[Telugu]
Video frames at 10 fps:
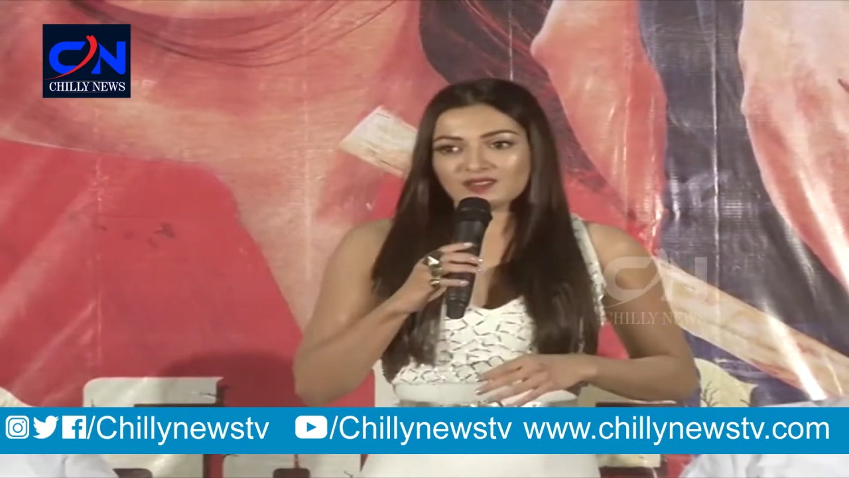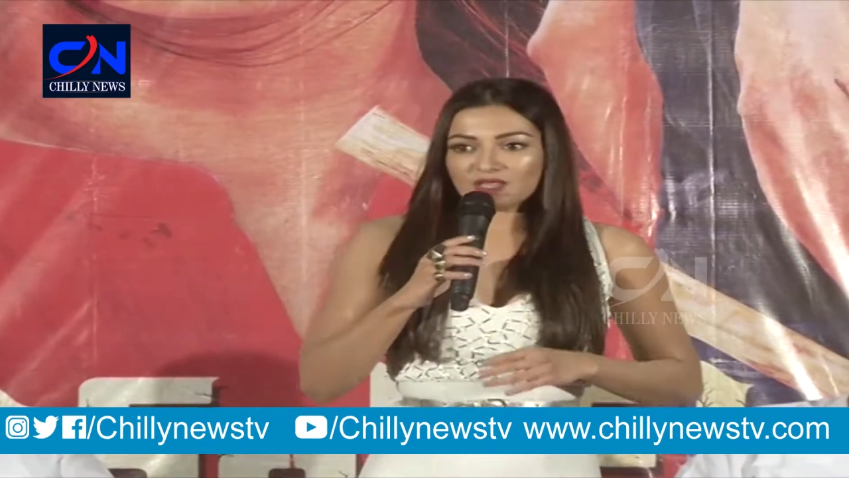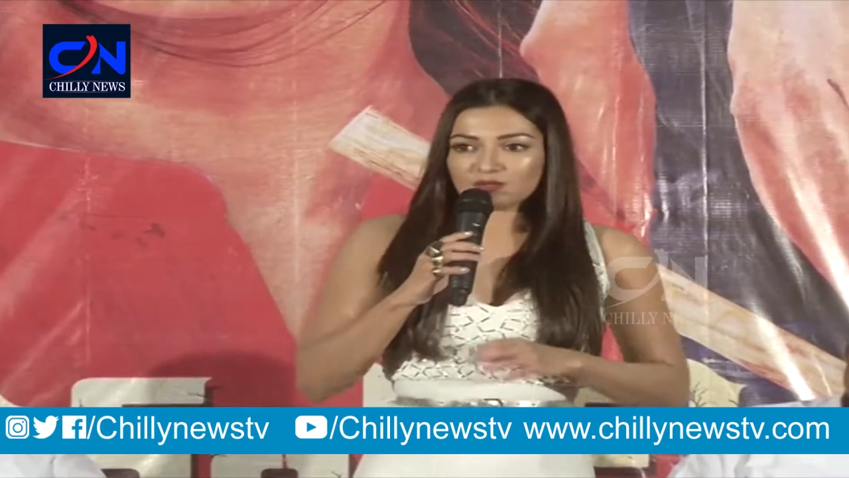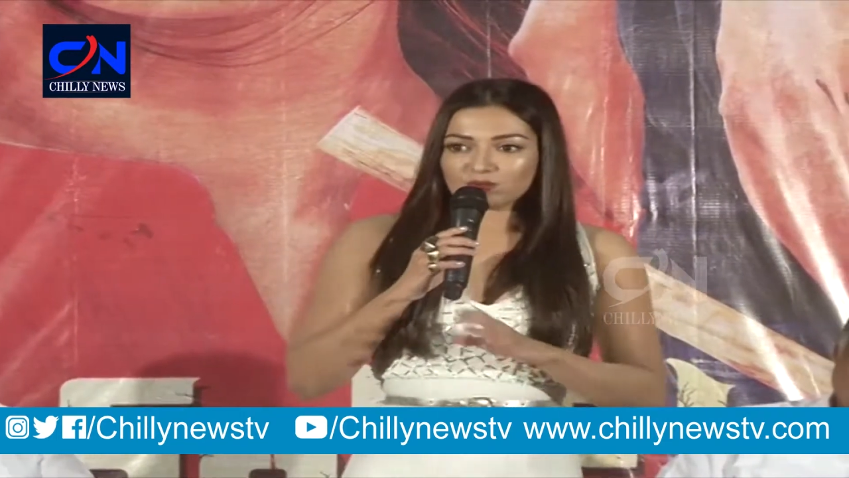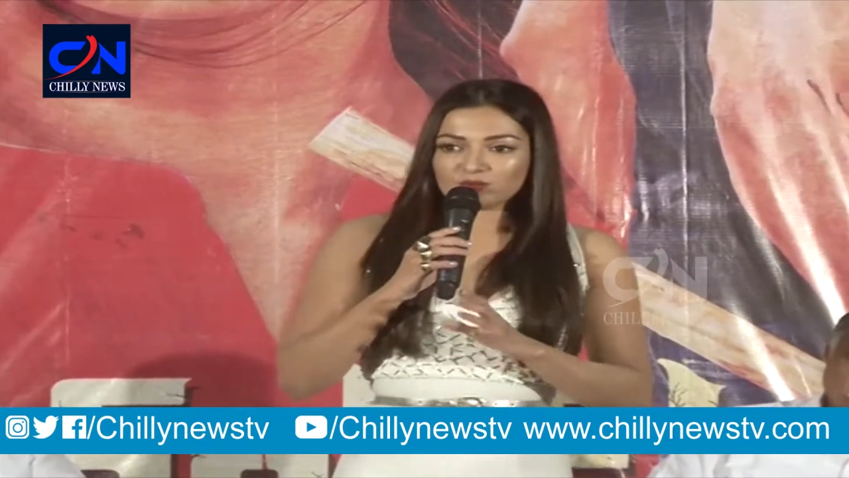
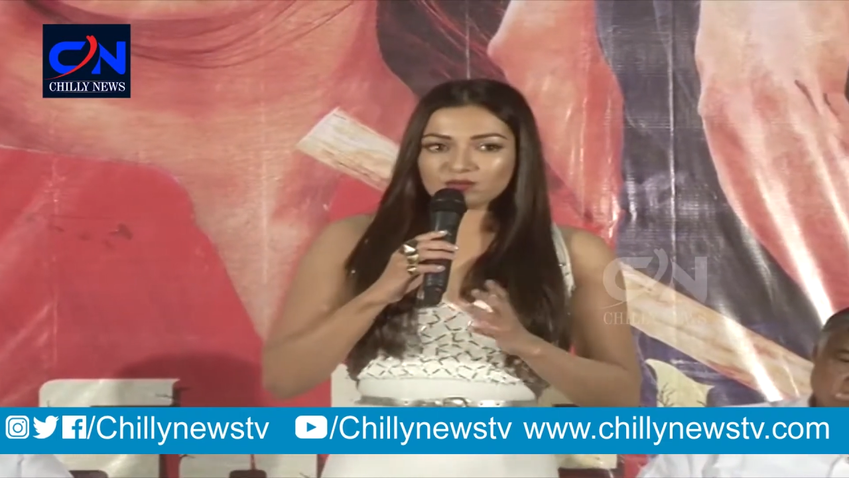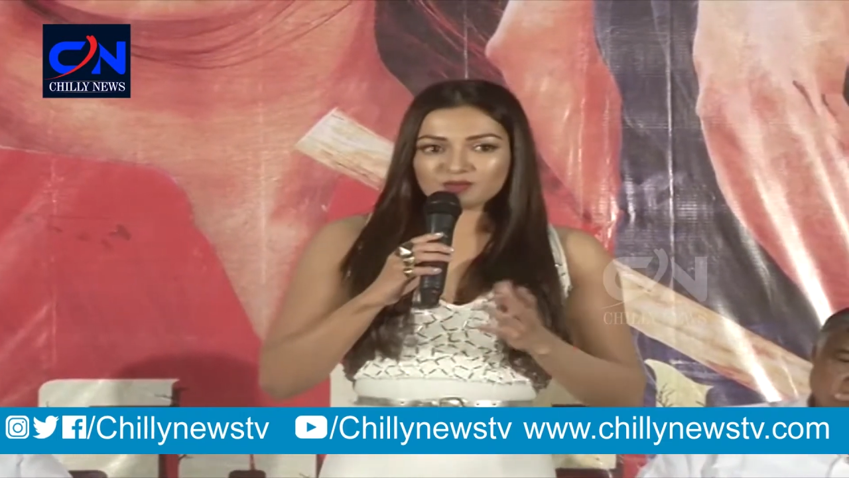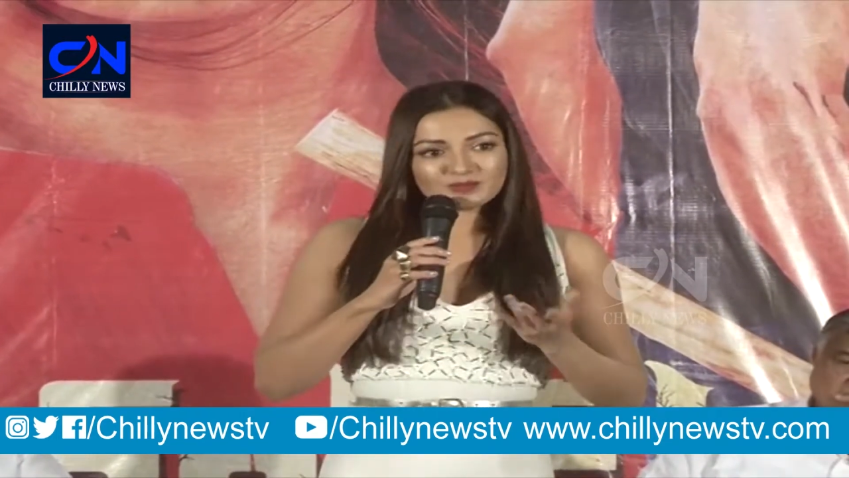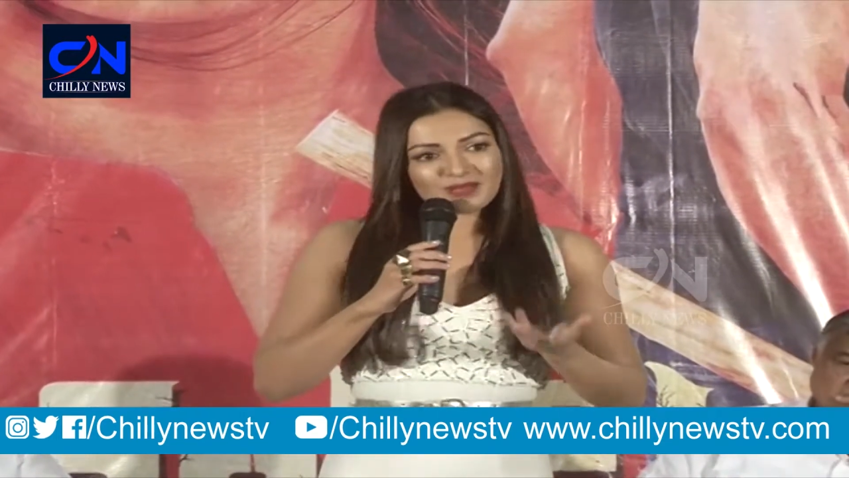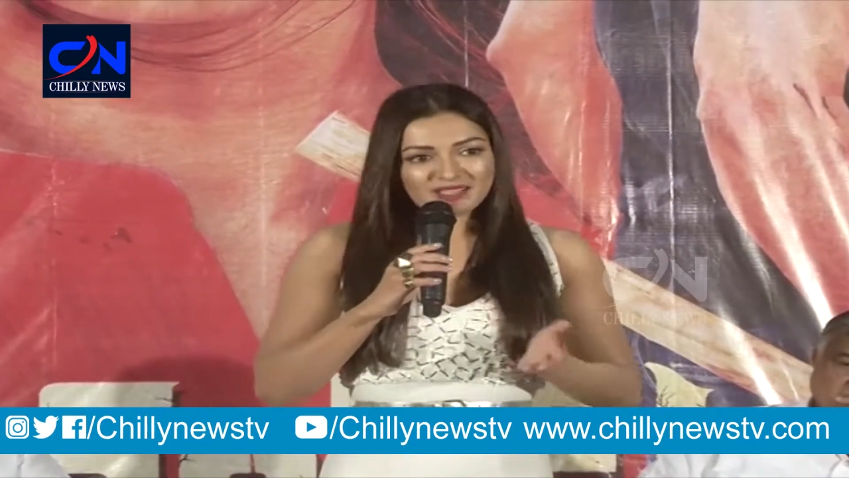నేను
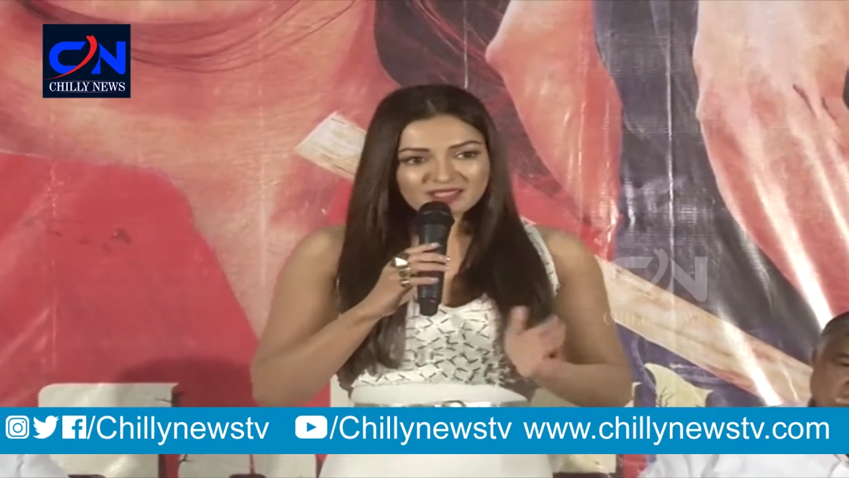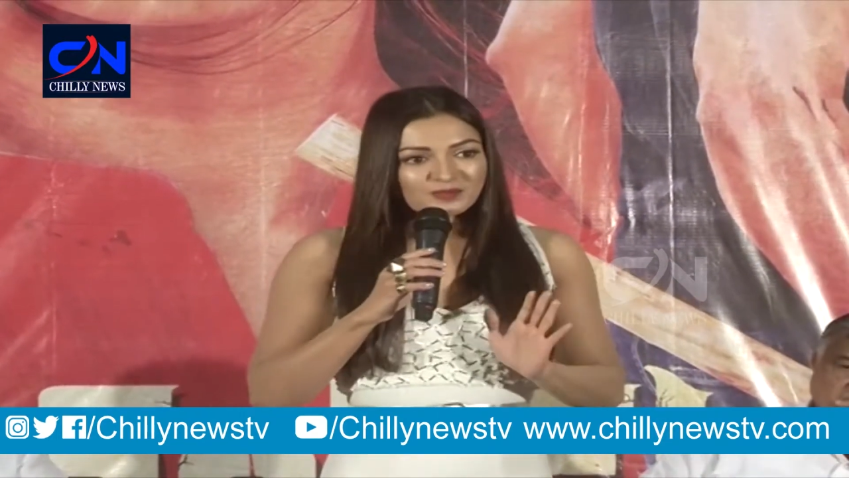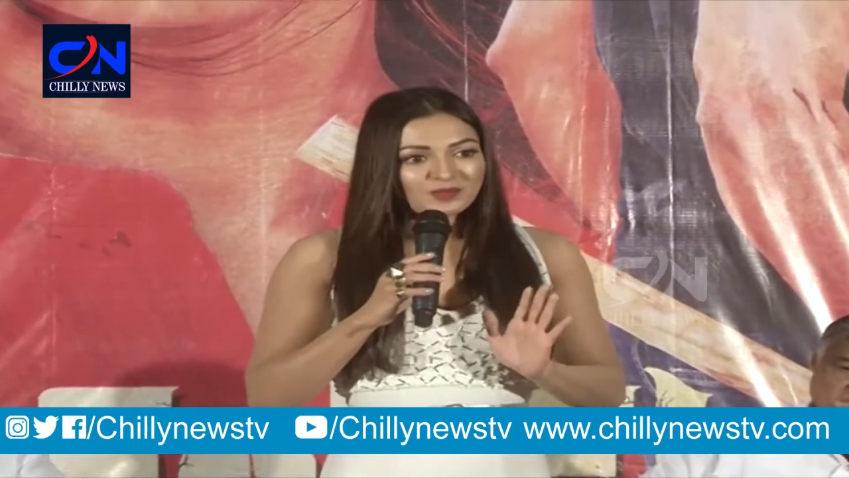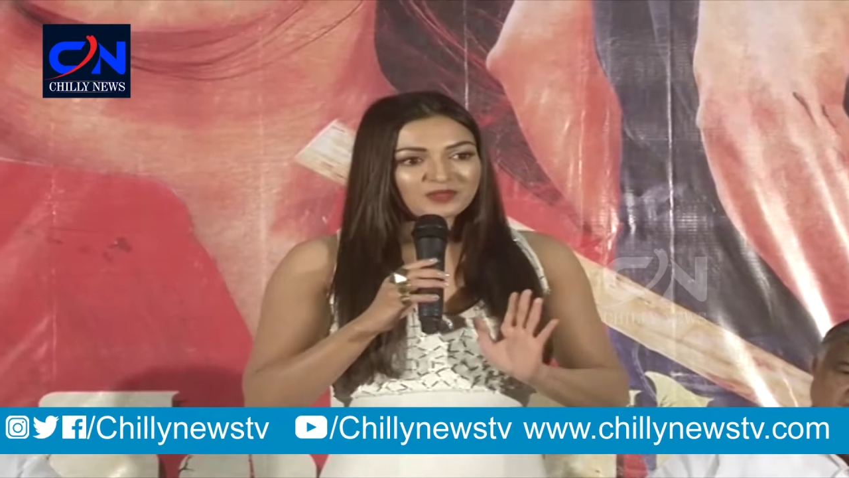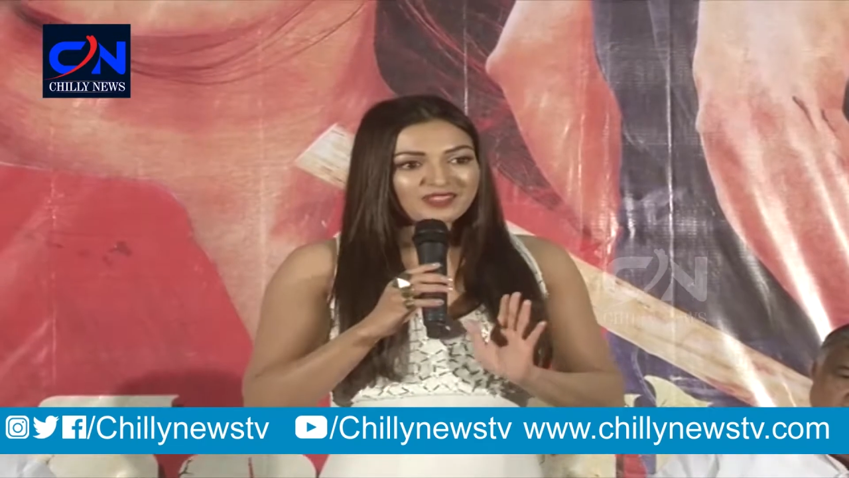
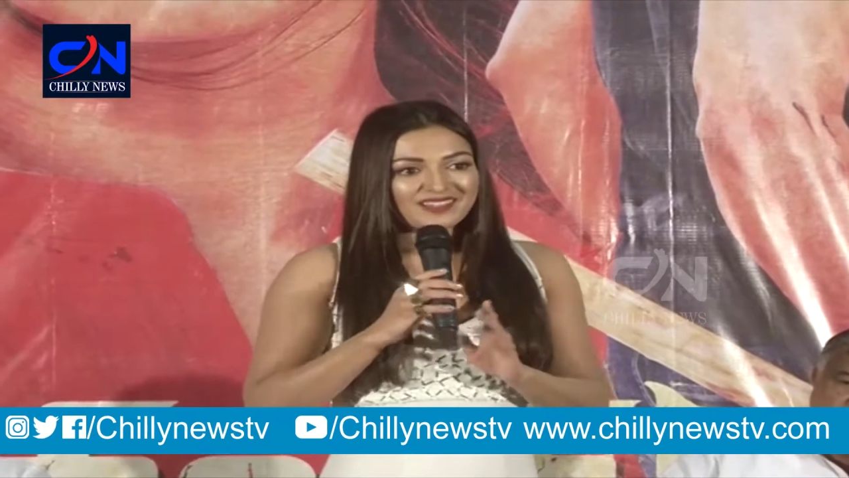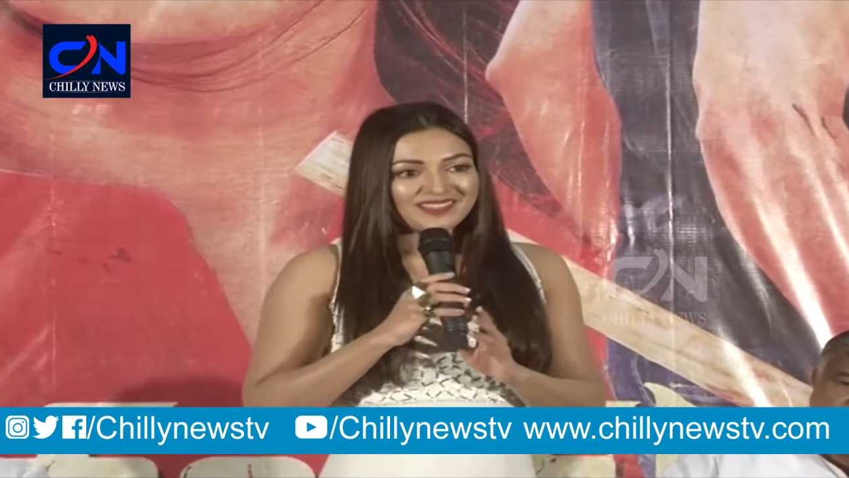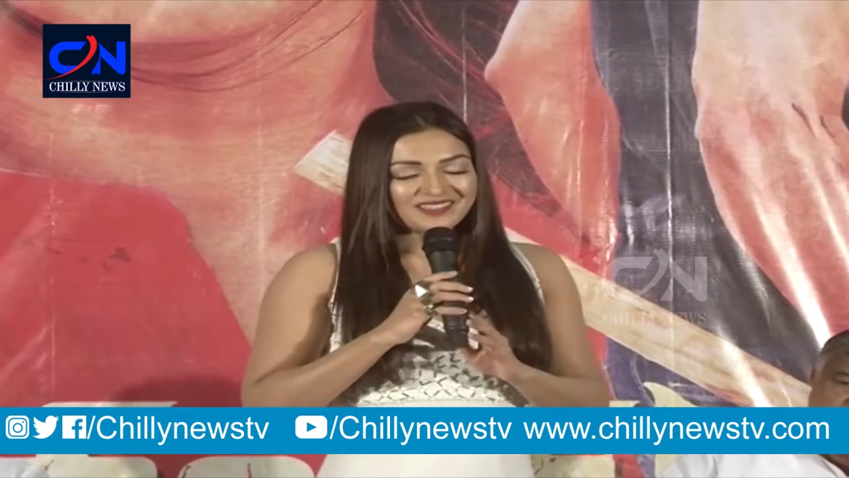మ్యాక్సిమంగా